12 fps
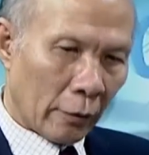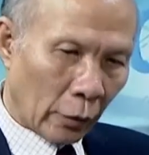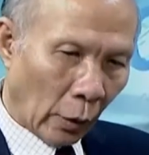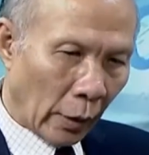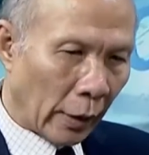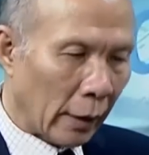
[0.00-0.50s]

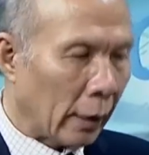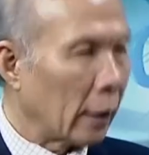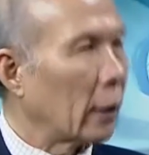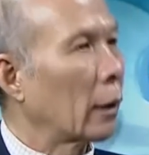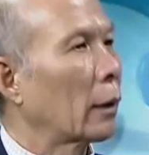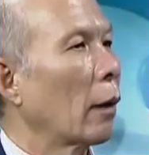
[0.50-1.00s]
Rồi
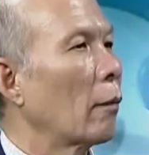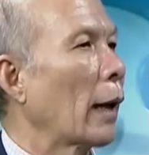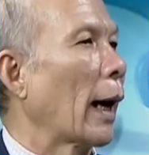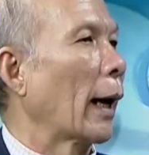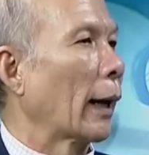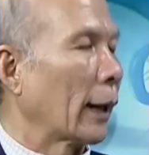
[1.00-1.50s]
trong
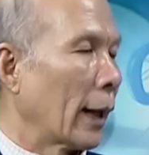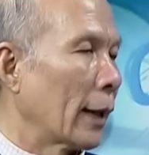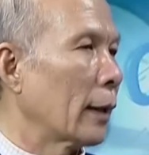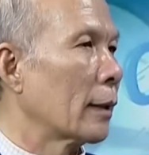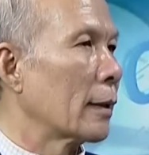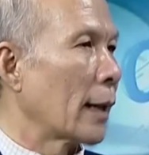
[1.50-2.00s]
cả
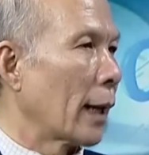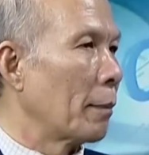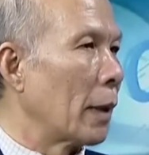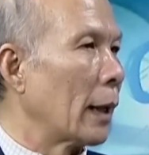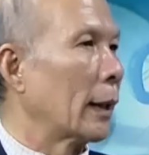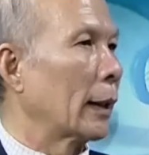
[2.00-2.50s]
cái thời
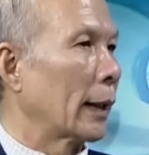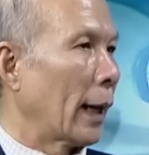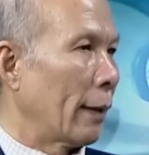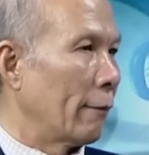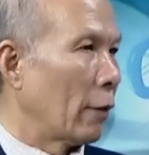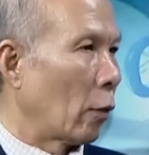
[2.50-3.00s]
gian mười cái
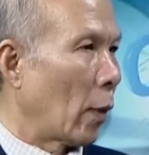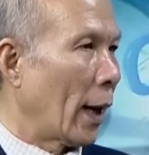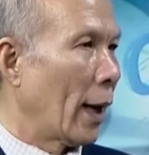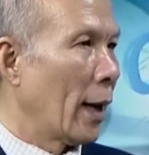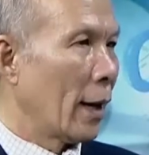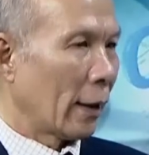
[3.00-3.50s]
tháng vừa
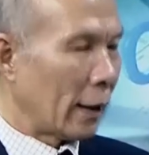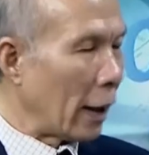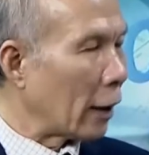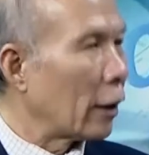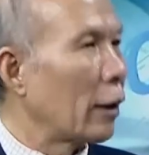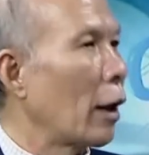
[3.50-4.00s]
qua, cái
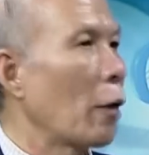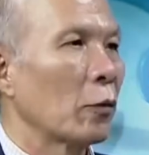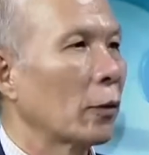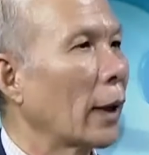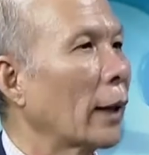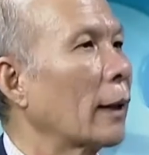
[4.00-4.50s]
nền kinh tế
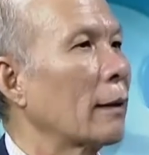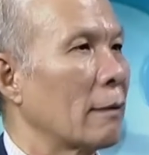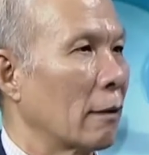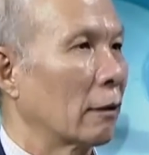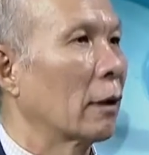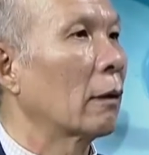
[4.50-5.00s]
của chúng ta tăng
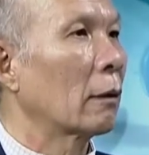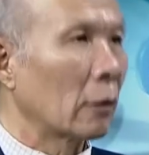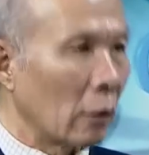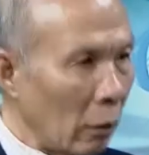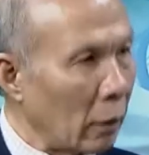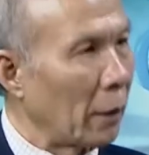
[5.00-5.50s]
trưởng rất
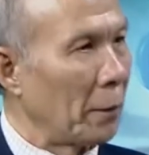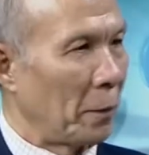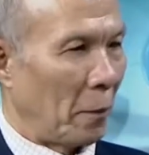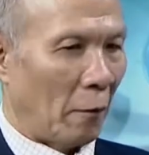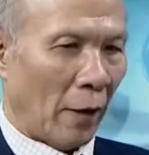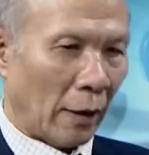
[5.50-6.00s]
tốt,
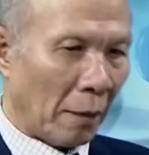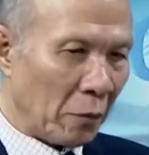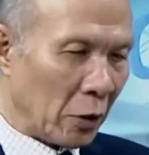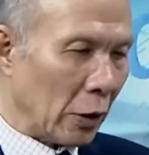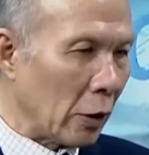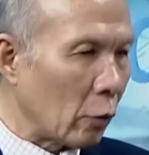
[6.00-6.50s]
và
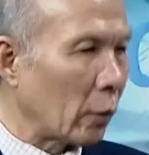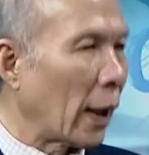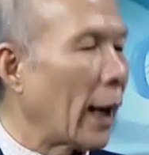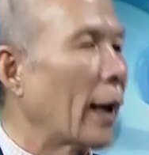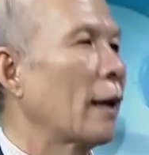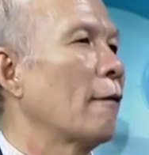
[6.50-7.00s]
thậm chí chúng
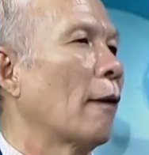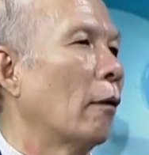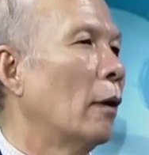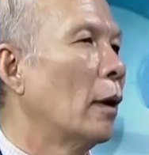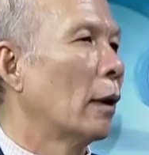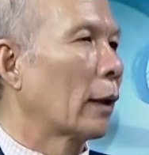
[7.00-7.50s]
ta đang hy
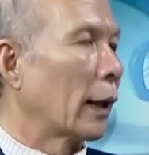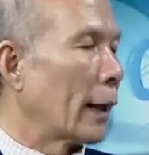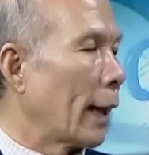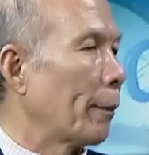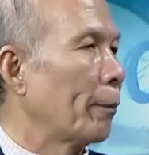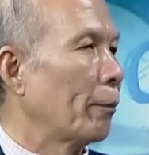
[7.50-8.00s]
vọng
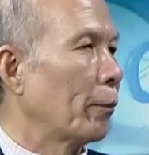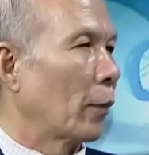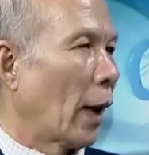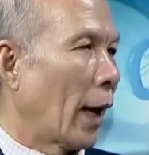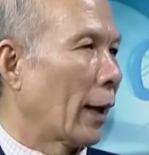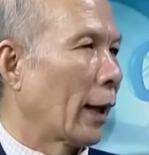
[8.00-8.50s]
cái năm
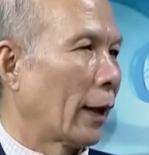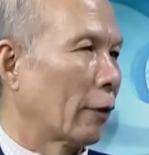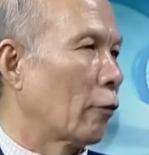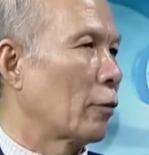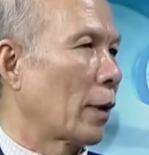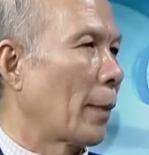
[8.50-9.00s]
hai nghìn
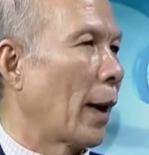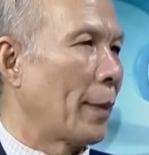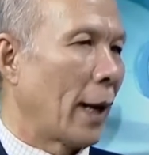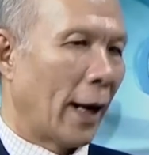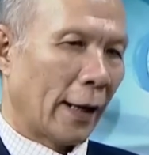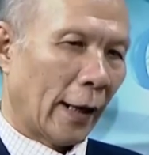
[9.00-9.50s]
không trăm hai
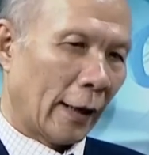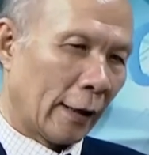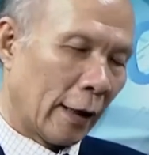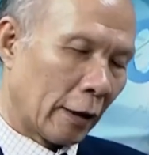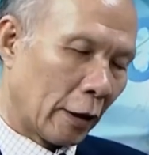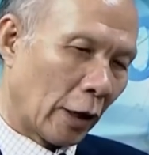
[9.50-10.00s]
mươi hai
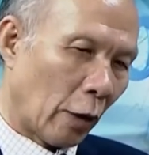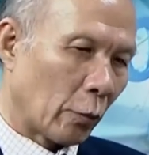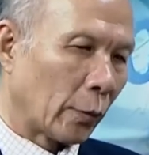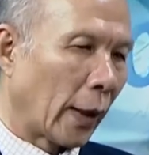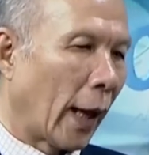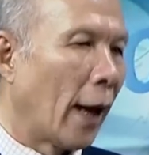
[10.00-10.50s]
này nền kinh tế
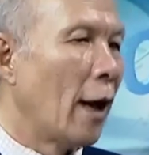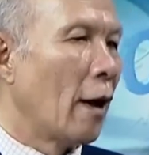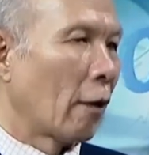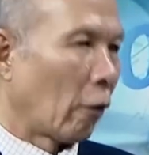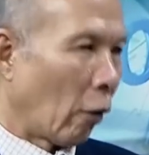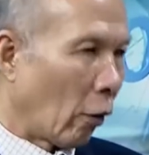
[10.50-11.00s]
của chúng ta
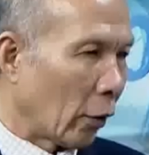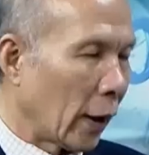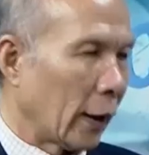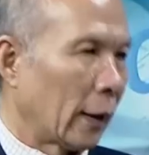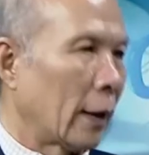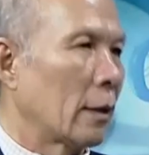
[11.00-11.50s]
có
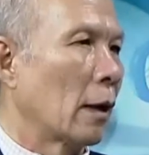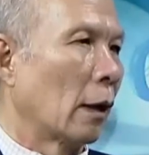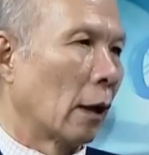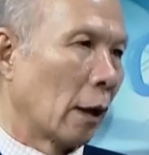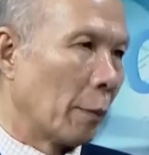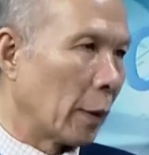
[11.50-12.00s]
thể tăng
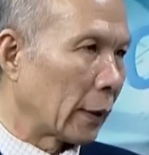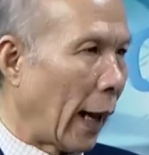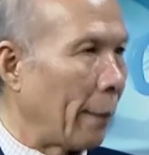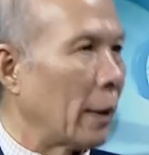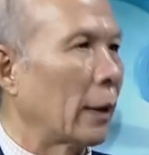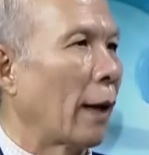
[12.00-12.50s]
trưởng ở cái mức
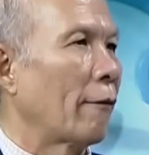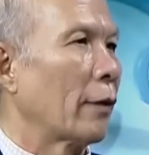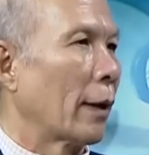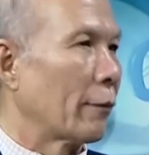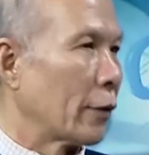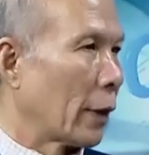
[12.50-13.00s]
tám đến tám
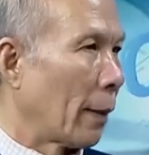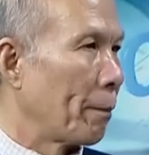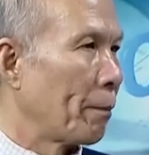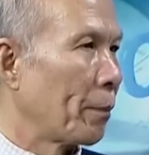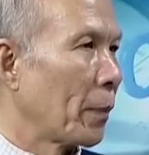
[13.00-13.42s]
phẩy năm phần trăm.